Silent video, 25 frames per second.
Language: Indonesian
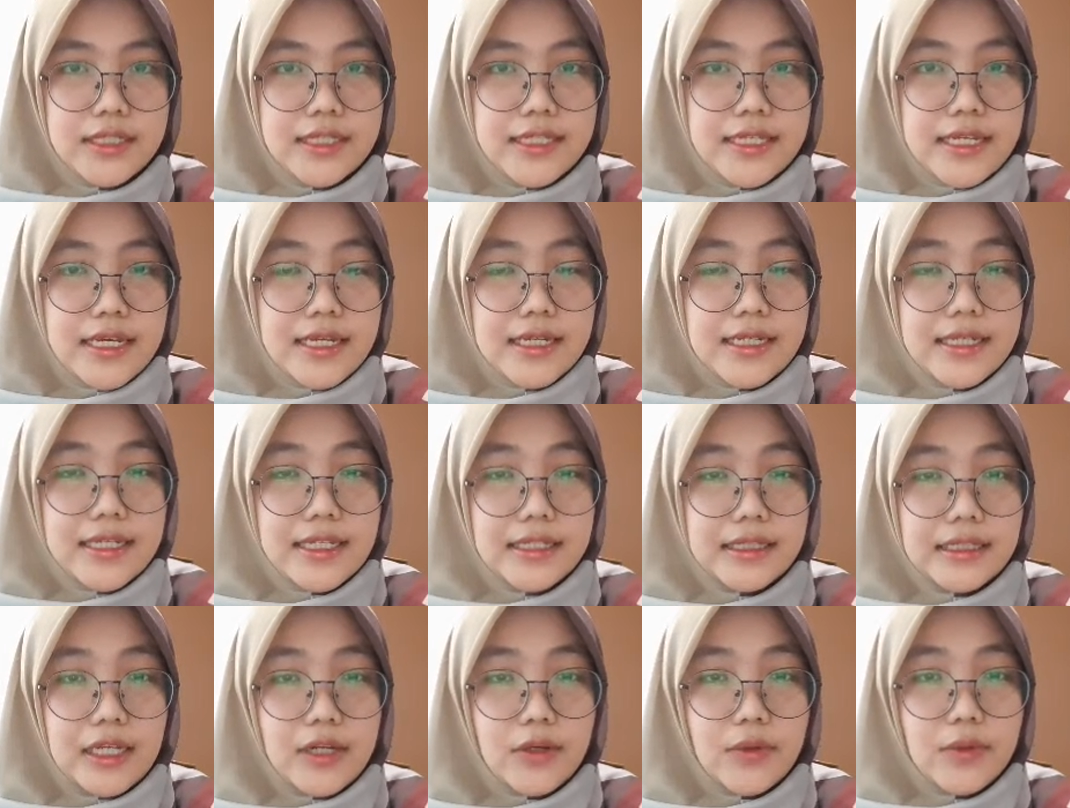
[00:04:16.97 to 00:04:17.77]
yang
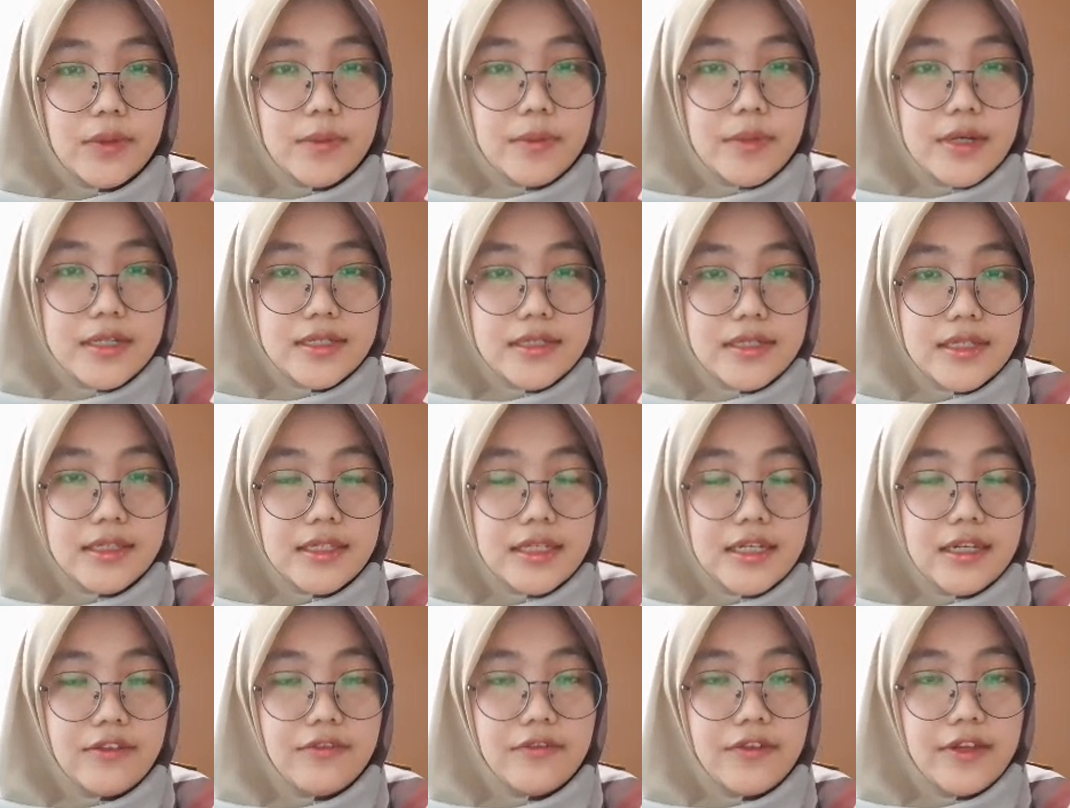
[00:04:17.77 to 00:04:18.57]
diketahui
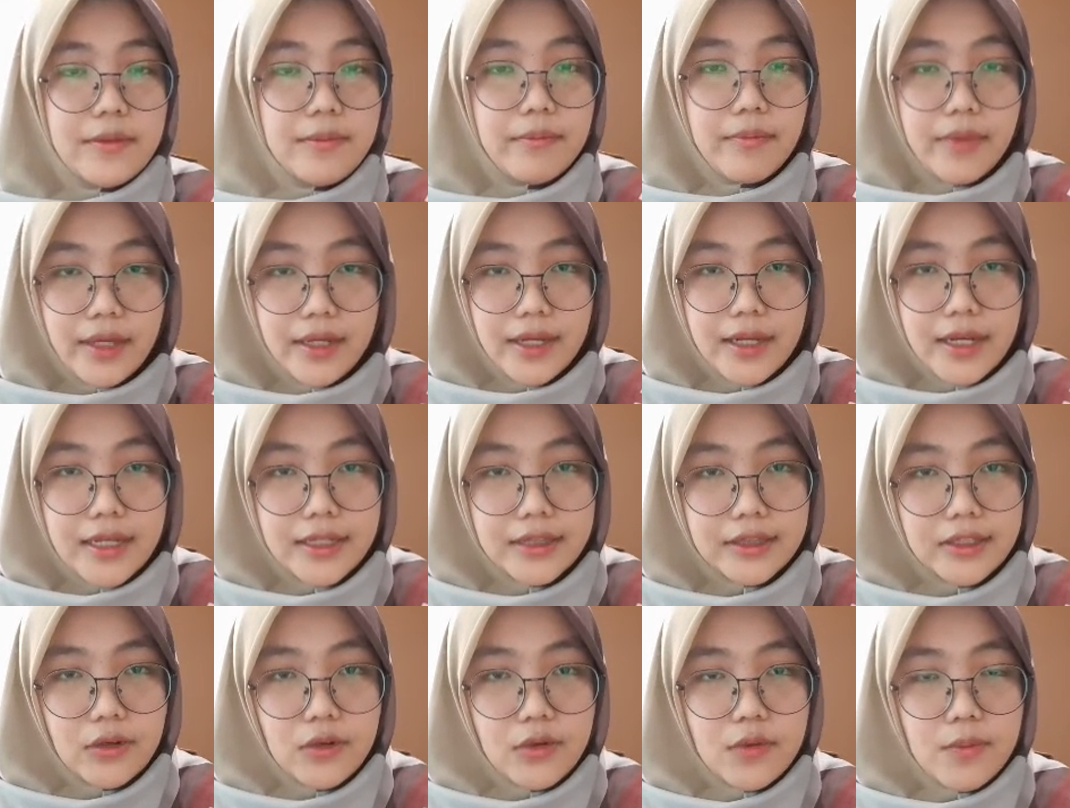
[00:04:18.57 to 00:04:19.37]
berasal dari feedback
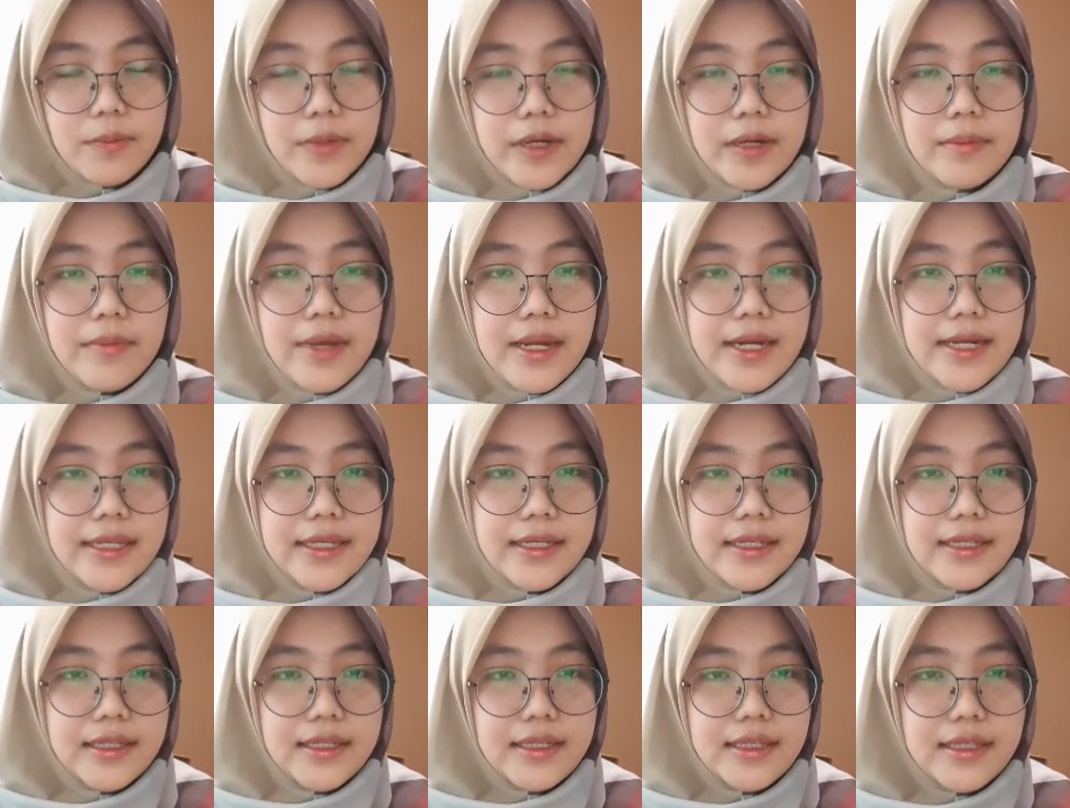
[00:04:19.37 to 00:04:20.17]
atau umpan
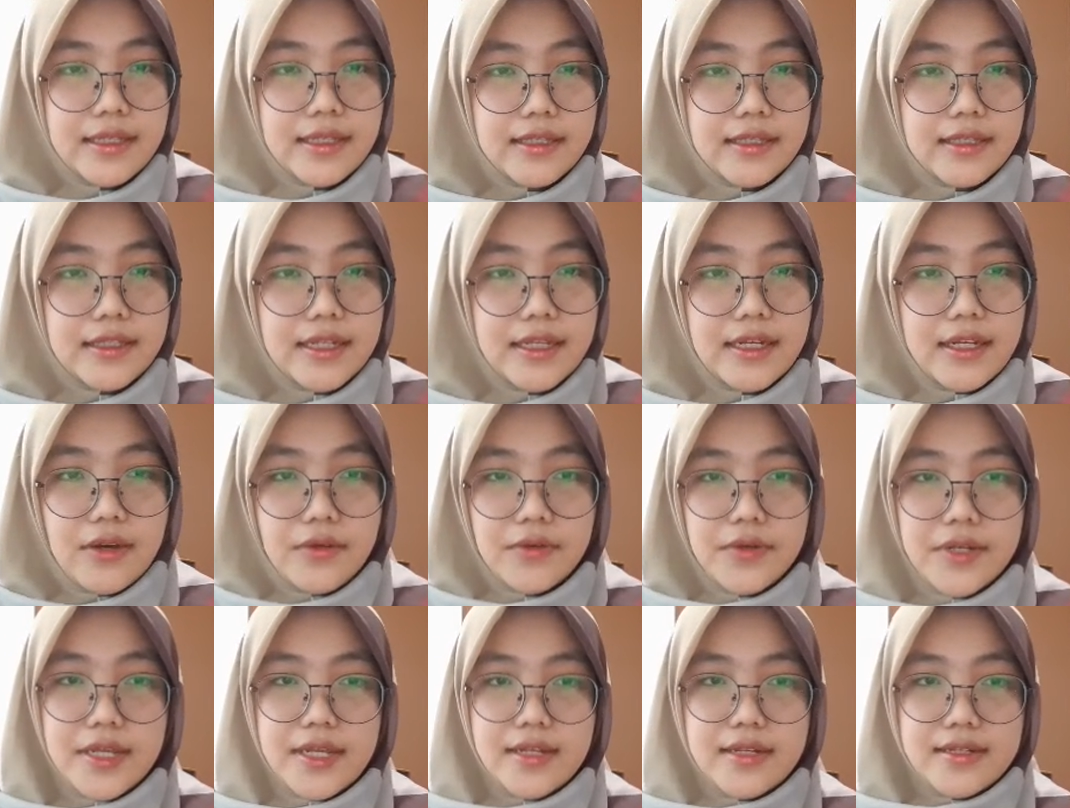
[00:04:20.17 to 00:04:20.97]
balik dari
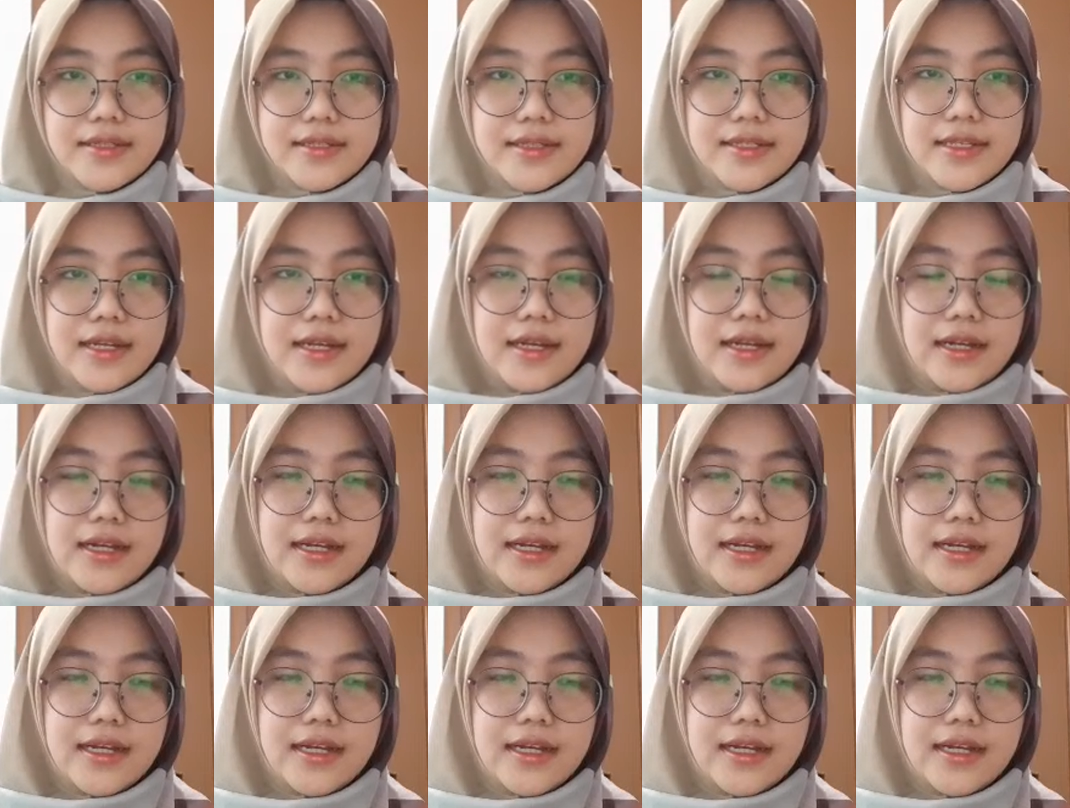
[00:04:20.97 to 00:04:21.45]
audiens.